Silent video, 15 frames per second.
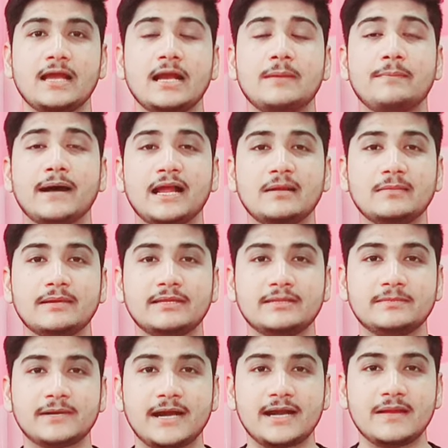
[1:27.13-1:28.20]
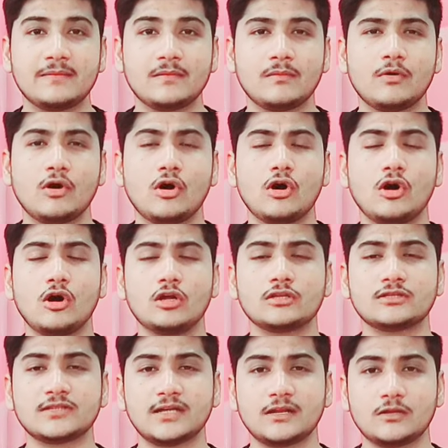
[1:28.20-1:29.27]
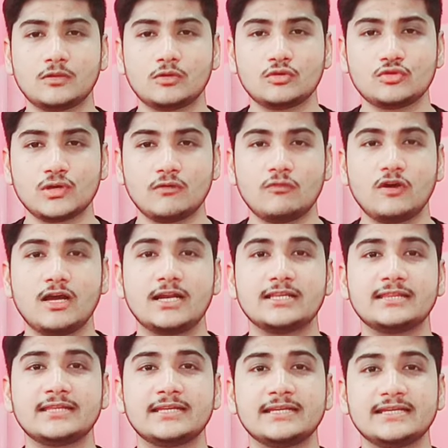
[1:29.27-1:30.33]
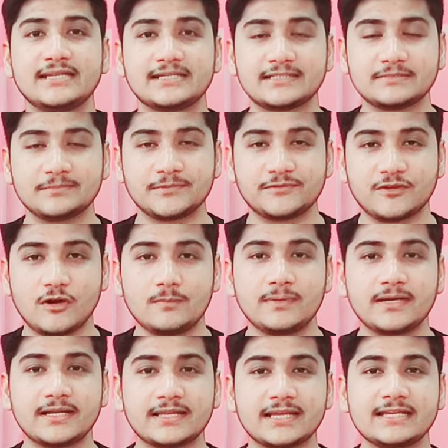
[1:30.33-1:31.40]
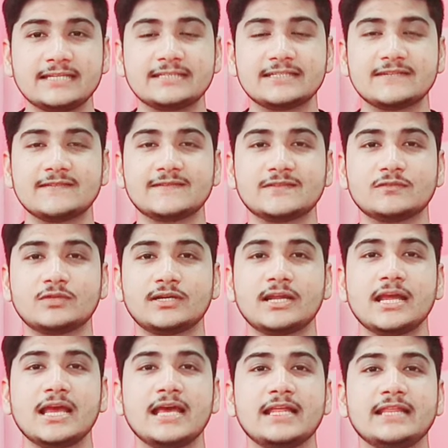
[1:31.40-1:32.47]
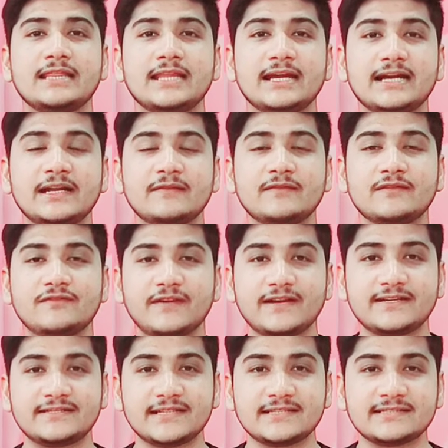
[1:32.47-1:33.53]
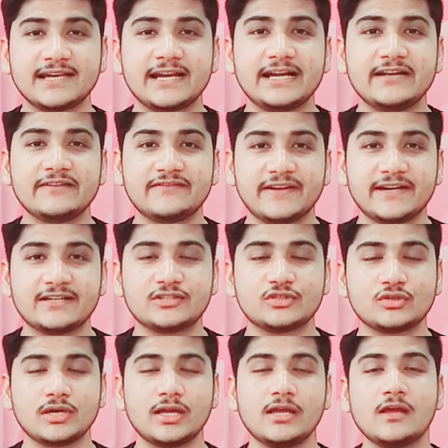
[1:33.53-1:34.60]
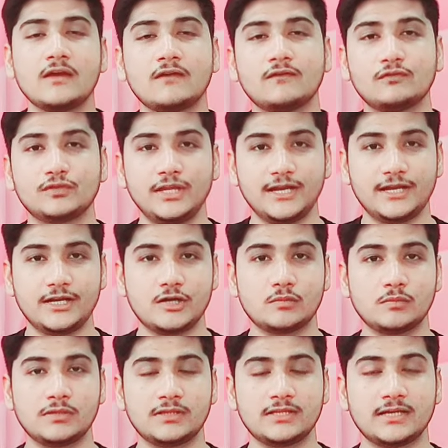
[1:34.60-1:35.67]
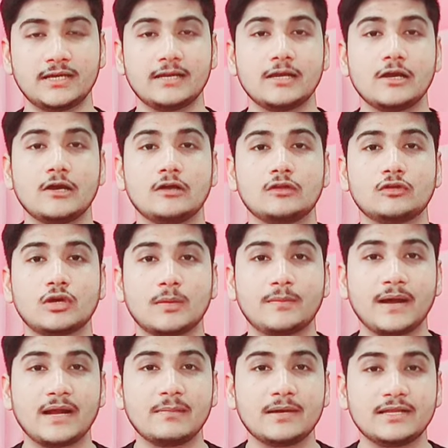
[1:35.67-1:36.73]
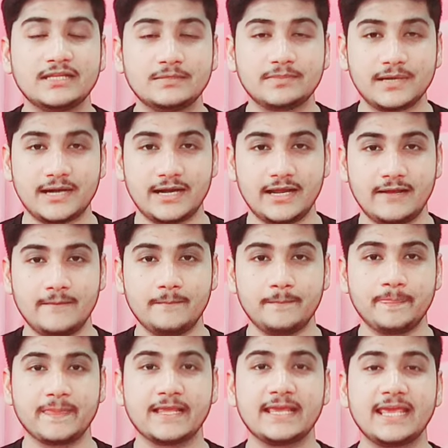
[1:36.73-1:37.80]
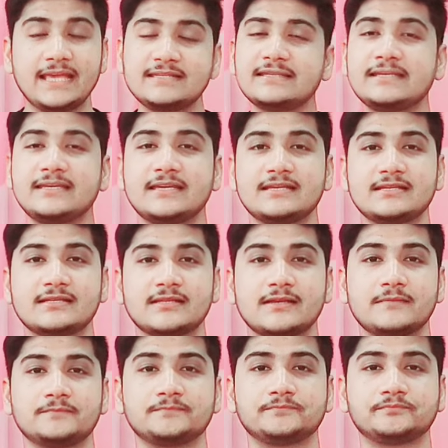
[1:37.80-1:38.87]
कपाल भाती प्राणायाम को बहुत सारे लोग जो है वो गलत तरीके से परफॉर्म करते हैं जिसकी वजह से उन्हें नेगेटिव इफेक्ट्स या साइड इफेक्ट्स जो है वो देखने को मिलते हैं तो कपाल भाती प्राणायाम कैसे किया जाता है